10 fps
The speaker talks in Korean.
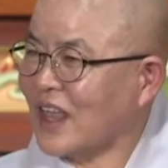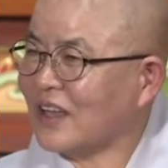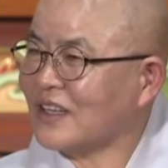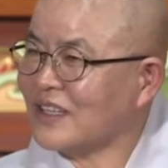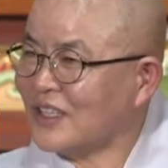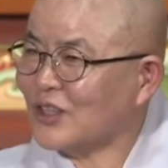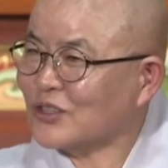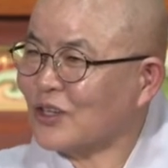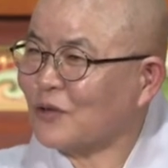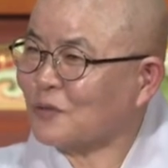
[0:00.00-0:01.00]
대를
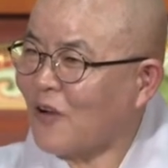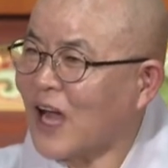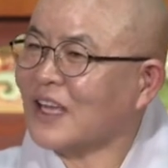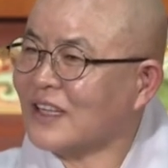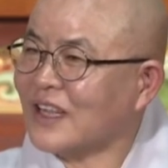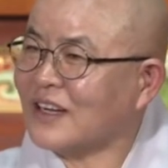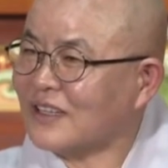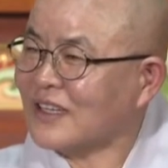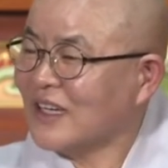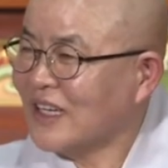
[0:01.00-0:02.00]
이어서 왕이 될